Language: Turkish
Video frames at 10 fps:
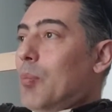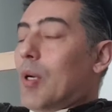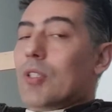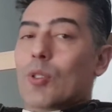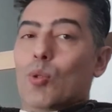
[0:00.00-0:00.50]

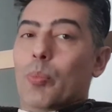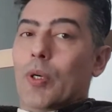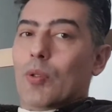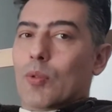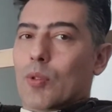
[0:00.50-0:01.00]
Bence
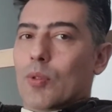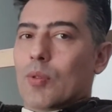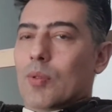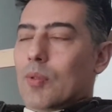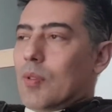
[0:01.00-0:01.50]
süper olur.
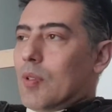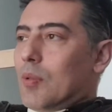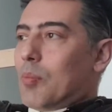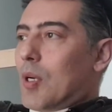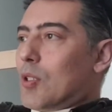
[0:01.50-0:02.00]

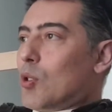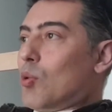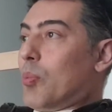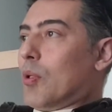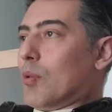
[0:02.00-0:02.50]
Bence
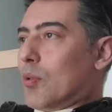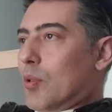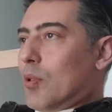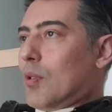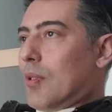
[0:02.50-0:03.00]
süper
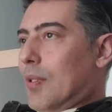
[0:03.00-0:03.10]
olur.